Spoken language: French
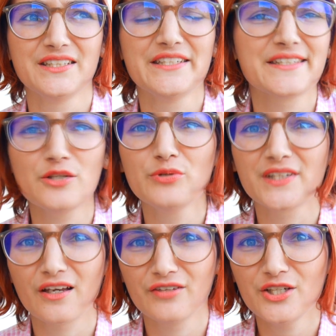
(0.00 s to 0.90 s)
il, sait où il
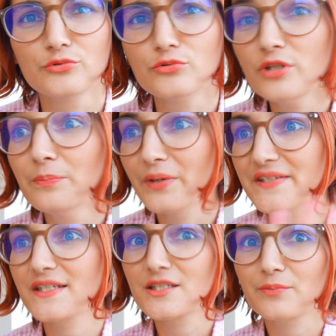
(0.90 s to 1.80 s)
travaille, du coup il
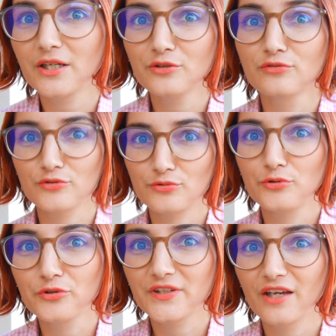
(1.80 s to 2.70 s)
passe exprès devant son
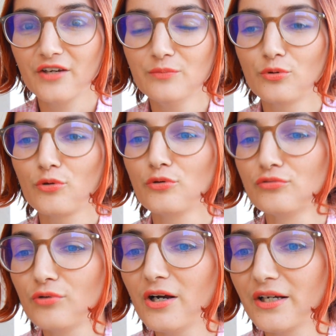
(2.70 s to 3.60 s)
lieu de travail pour le
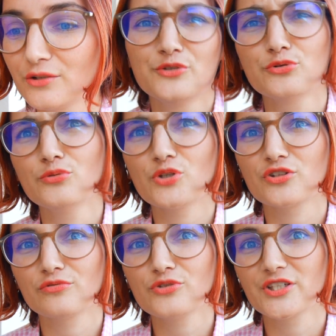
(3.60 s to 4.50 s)
voir, et, et du coup moi
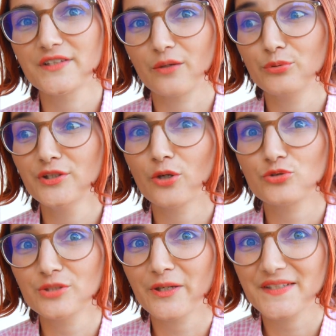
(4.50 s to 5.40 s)
j'avoue j'ai été un peu dérangée
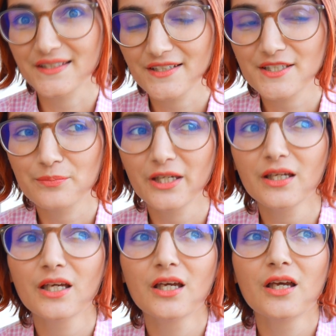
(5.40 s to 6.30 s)
par cet aspect.
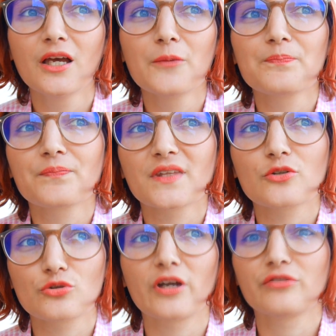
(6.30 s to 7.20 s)

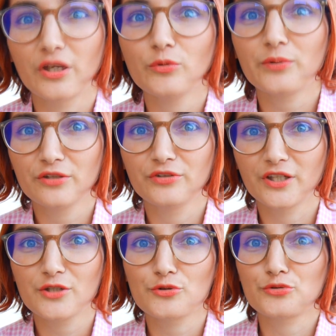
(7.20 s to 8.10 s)
J'aurais vraiment
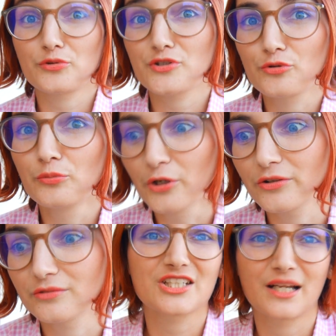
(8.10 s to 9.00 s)
préféré que ce soit un slow
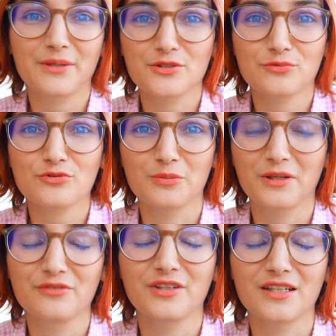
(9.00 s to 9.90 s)
burn. J'ai l'impression que je vais
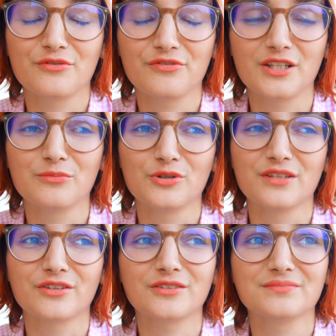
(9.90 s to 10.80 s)
préférer le film au
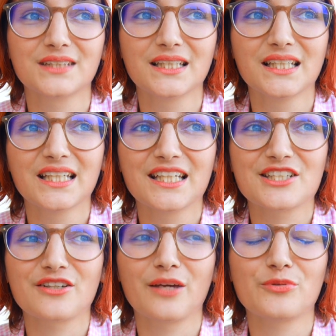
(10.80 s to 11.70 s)
livre.
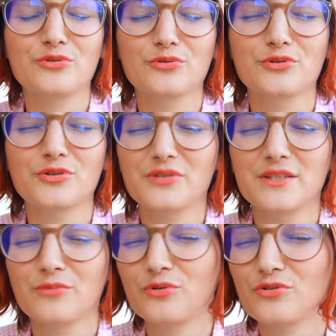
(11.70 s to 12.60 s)
J'ai vraiment ce
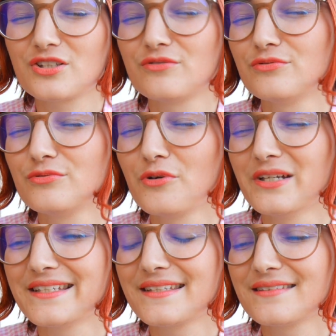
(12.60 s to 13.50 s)
sentiment quand j'ai vu euh,
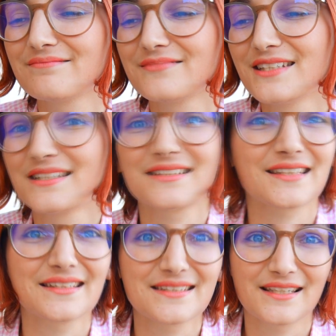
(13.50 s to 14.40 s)
des
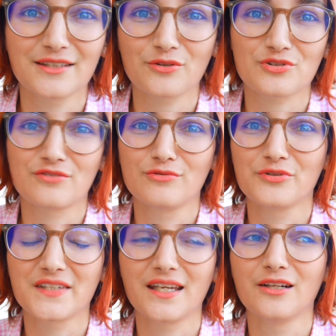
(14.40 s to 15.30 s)
extraits de scène, quand j'ai vu
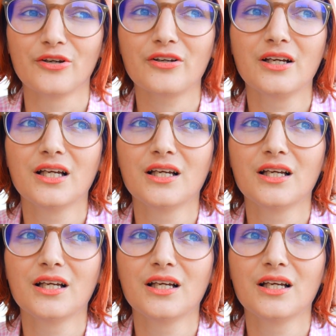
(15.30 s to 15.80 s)
le trailer.